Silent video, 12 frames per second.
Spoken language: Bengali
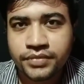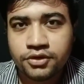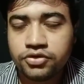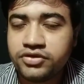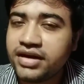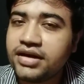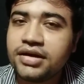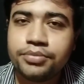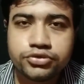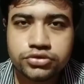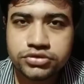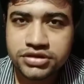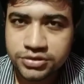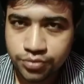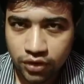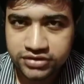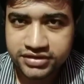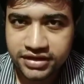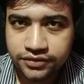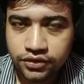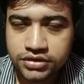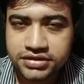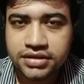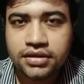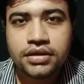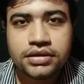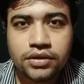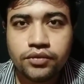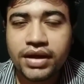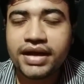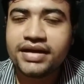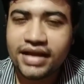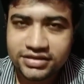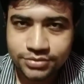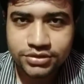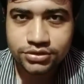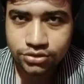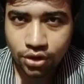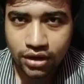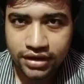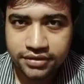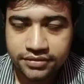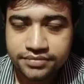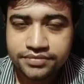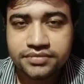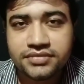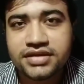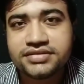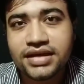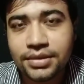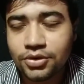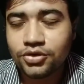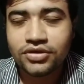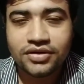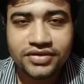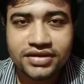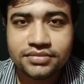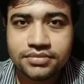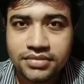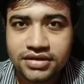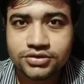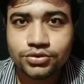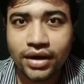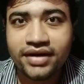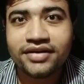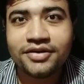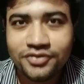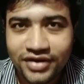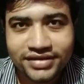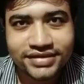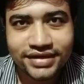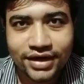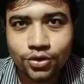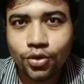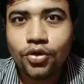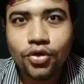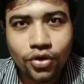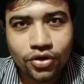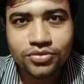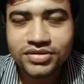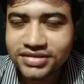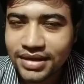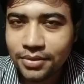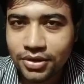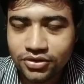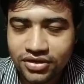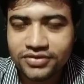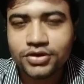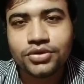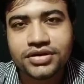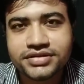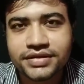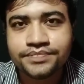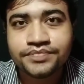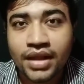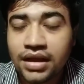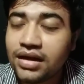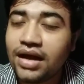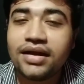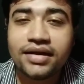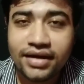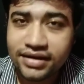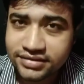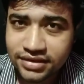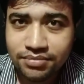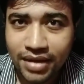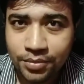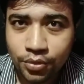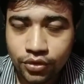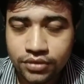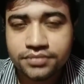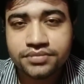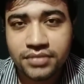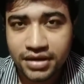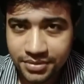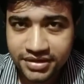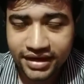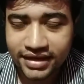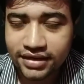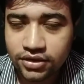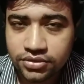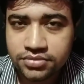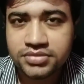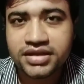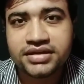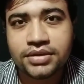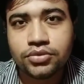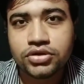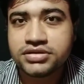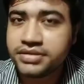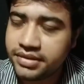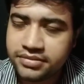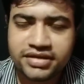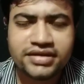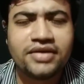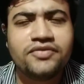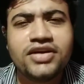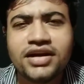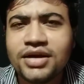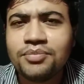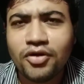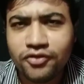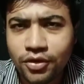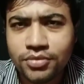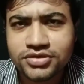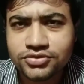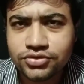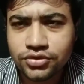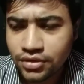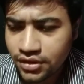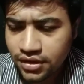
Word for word: তো ট্রেলারে প্রচুর জিনিস পজিটিভ রয়েছে দ্য ওয়ে ইট হ্যাজ বিন শর্ট দ্য সিনেমাটোগ্রাফি ইজ কোয়াইট রিফ্রেশিং একটু অন্য রকমের সিনেমাটোগ্রাফি রয়েছে কালার কারেকশন ব্যাপক মানে আমি টেকনিক্যাল দিকটা বলছি ডেফিনেটলি পারফরমেন্স তো